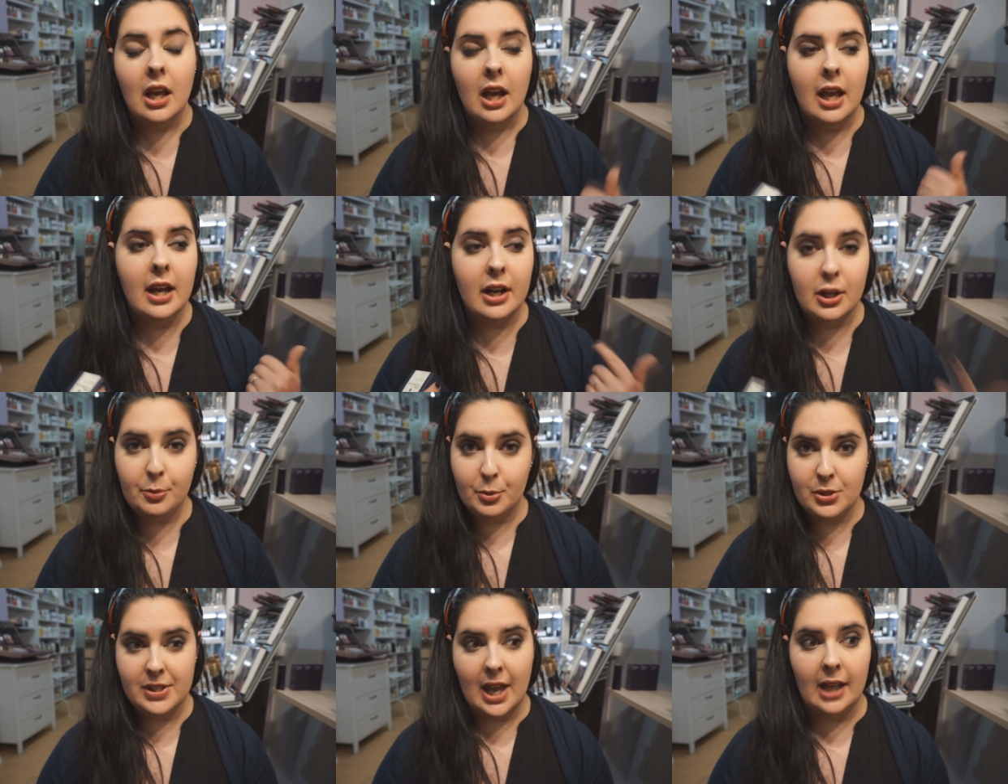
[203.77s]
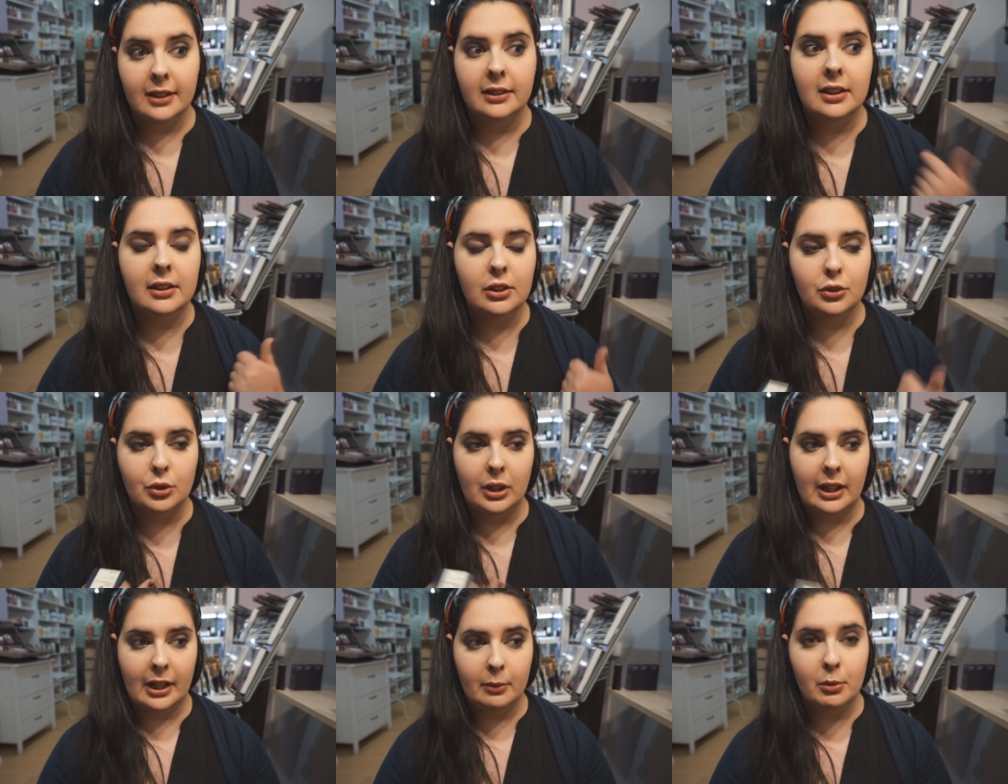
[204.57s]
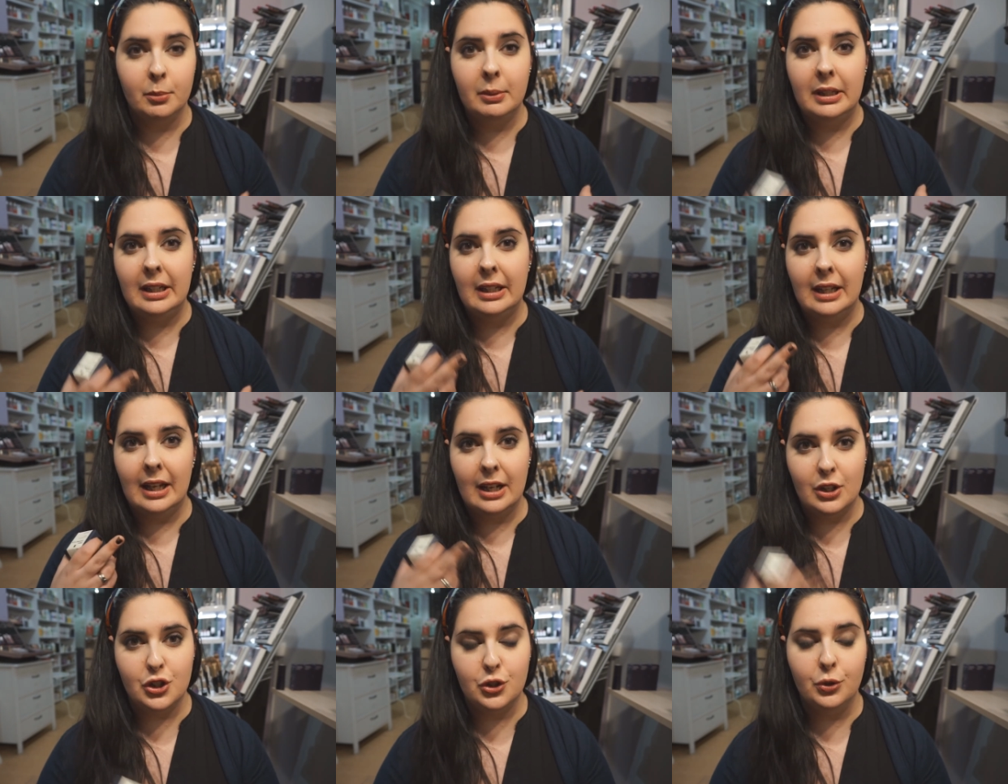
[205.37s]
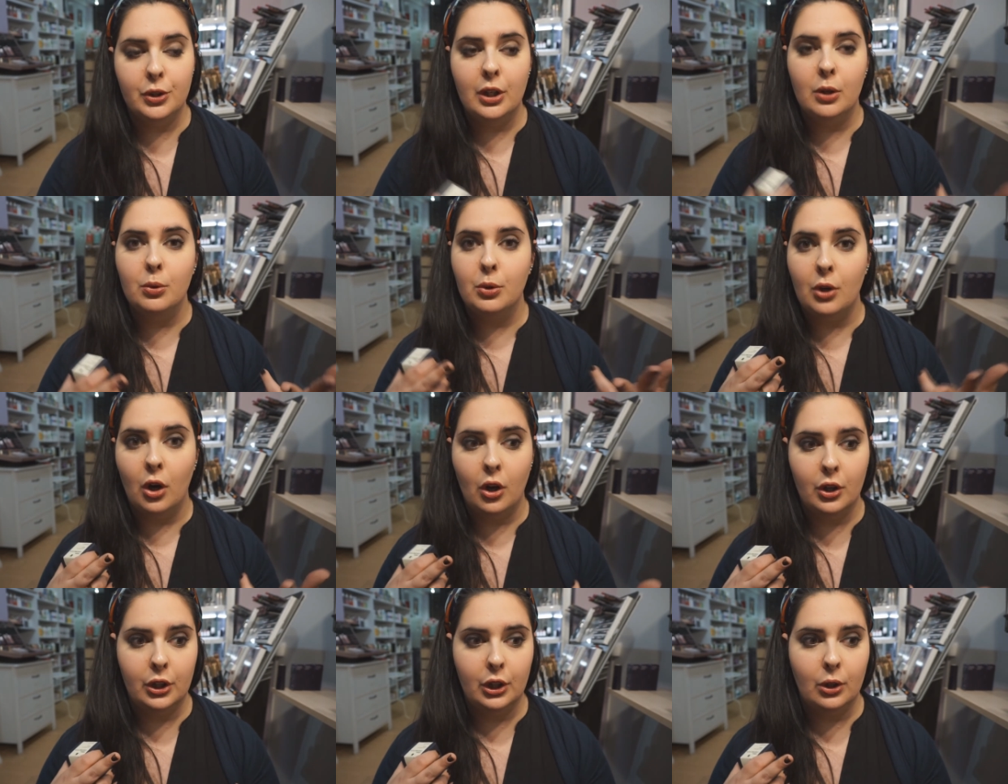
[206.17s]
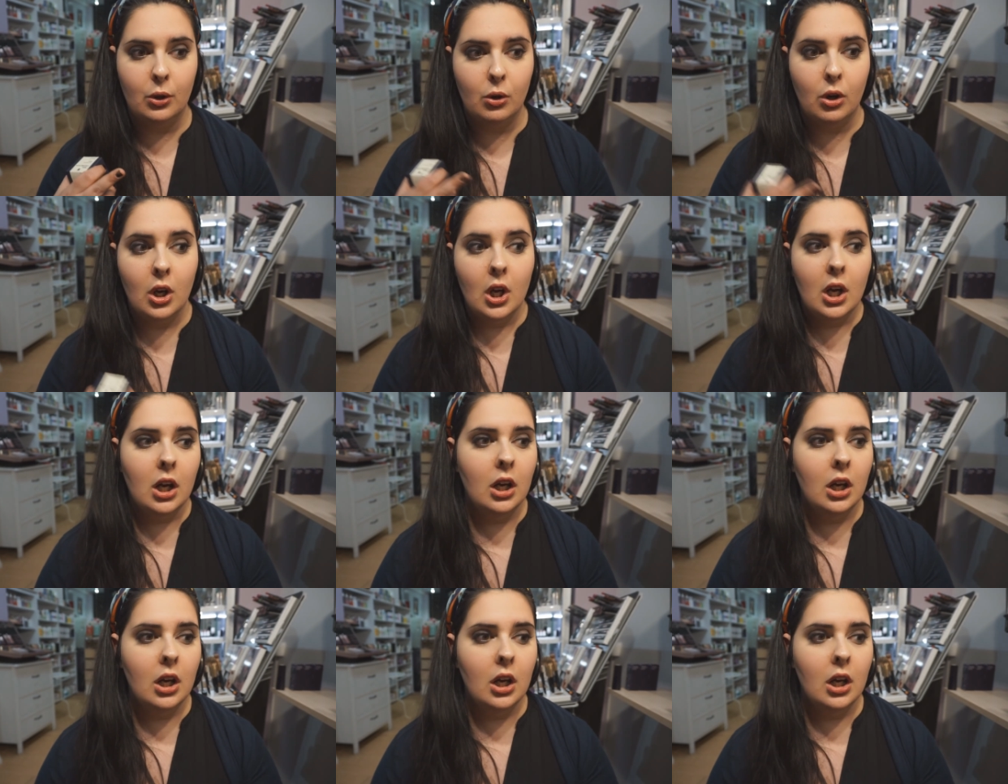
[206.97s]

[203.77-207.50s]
è riposante dentro la camomilla, l'acido ialuronico,